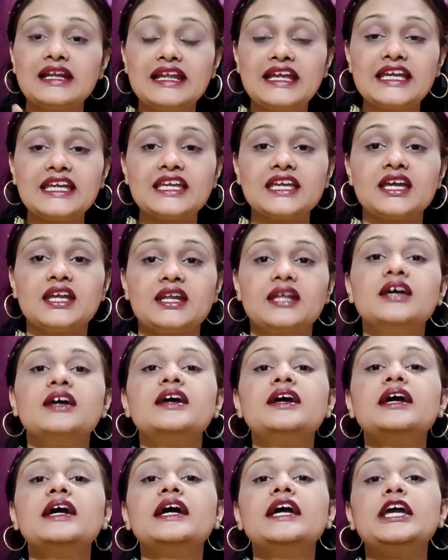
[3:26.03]
लेकिन
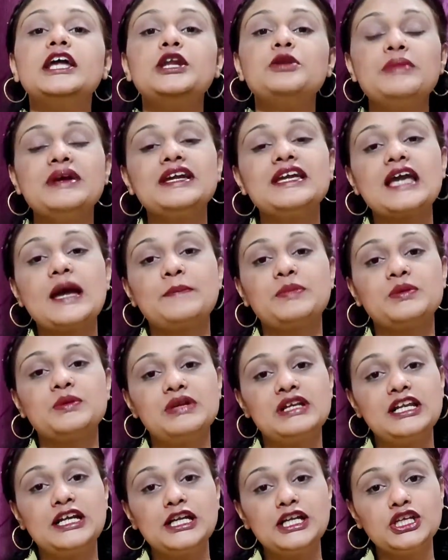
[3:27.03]
इनमें
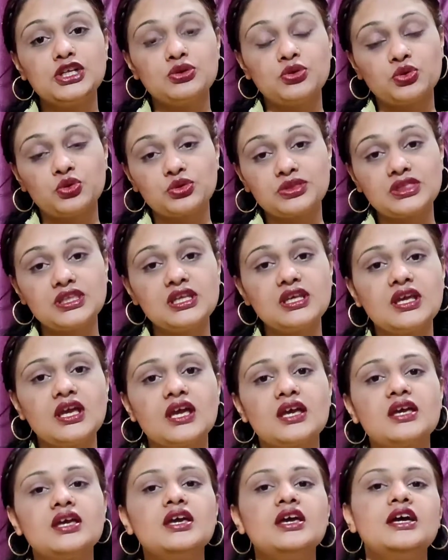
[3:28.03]
कैपेबिलिटी होती
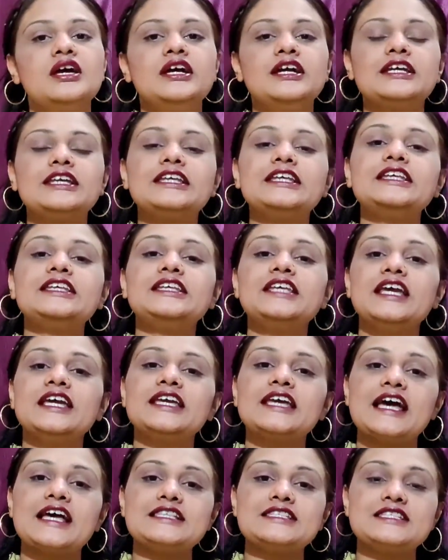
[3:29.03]
है कि
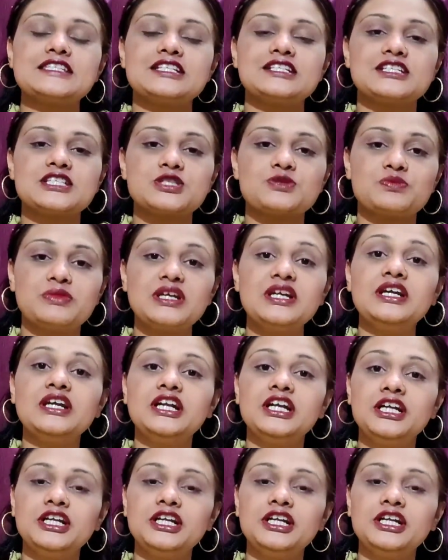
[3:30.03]
ये कैंसरस में